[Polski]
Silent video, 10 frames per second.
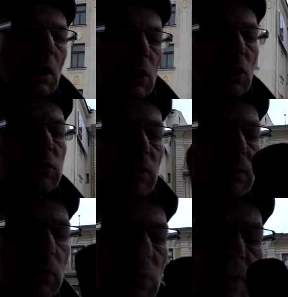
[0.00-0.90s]
No,
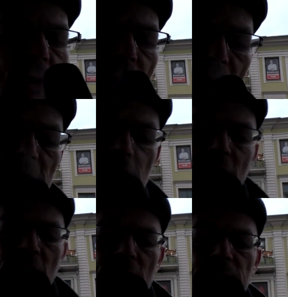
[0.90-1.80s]
Dokładnie
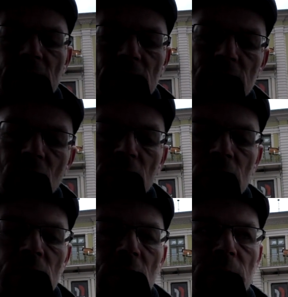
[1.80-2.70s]
tak jak pan
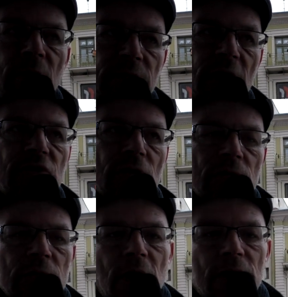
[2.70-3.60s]
to y,
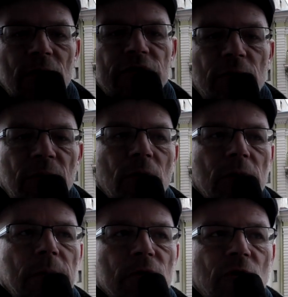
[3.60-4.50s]
powiedział, tak właśnie
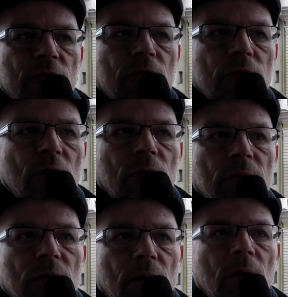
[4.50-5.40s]
było. Na początku to
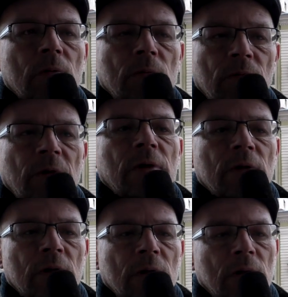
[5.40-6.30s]
było, mówię,
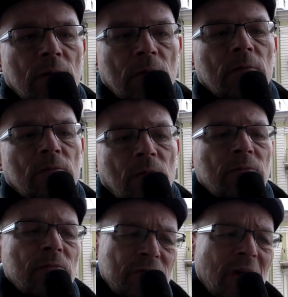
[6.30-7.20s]
y,
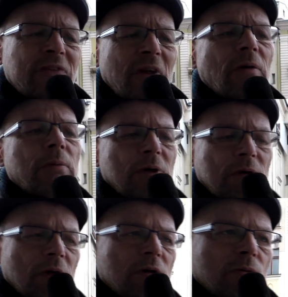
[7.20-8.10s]
znałem
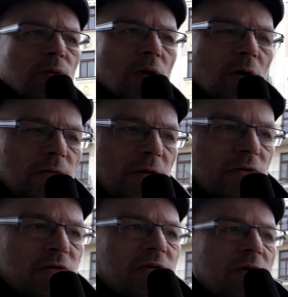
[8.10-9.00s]
ich, ich długo,
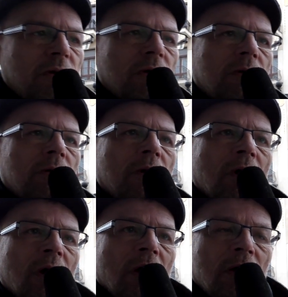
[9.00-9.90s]
więc y,
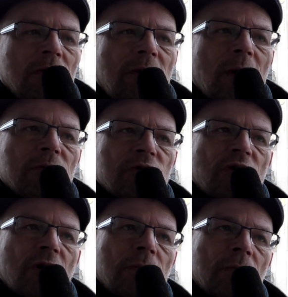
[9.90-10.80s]
wiem,
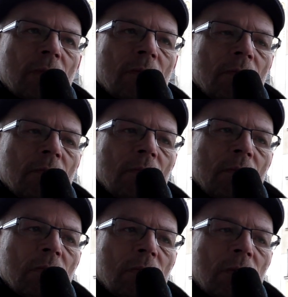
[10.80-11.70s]
że
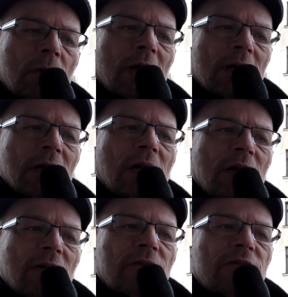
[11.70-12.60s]
mm, ta
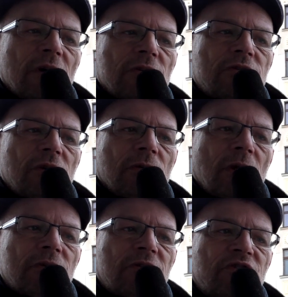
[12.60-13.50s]
radykalizacja się u
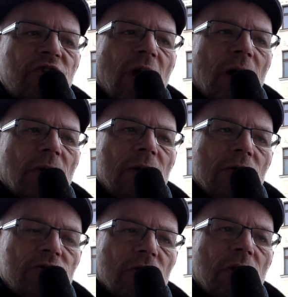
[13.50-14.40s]
nas ścigała
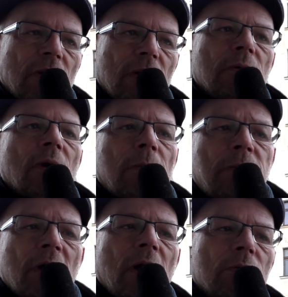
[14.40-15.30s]
i osiągnęła na no,
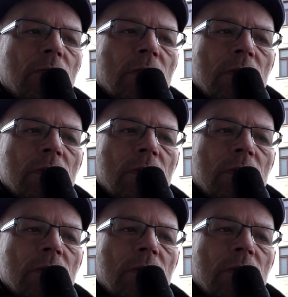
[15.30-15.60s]
apogeum